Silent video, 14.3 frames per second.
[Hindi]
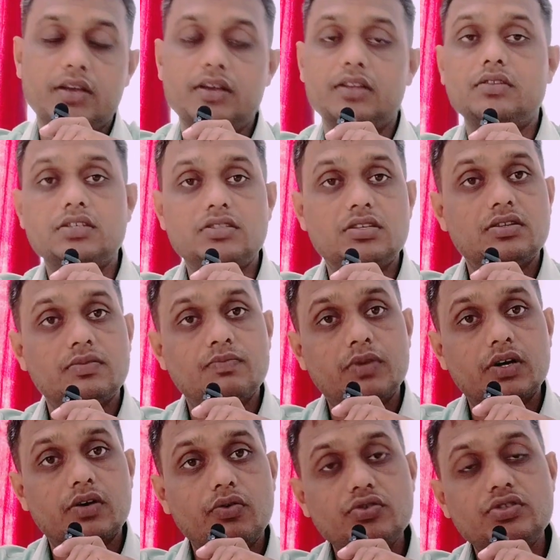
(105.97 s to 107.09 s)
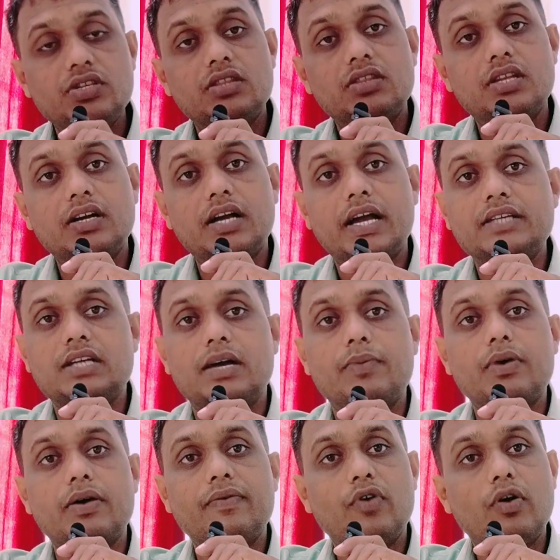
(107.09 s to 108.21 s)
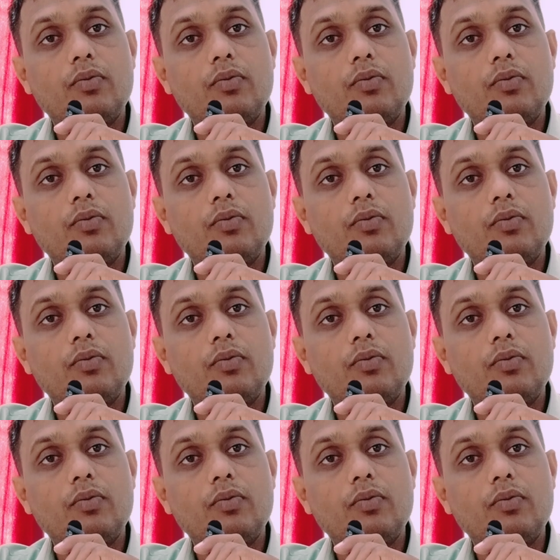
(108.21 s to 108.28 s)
इकतीस दिसंबर उस दिन तक गाइज आपका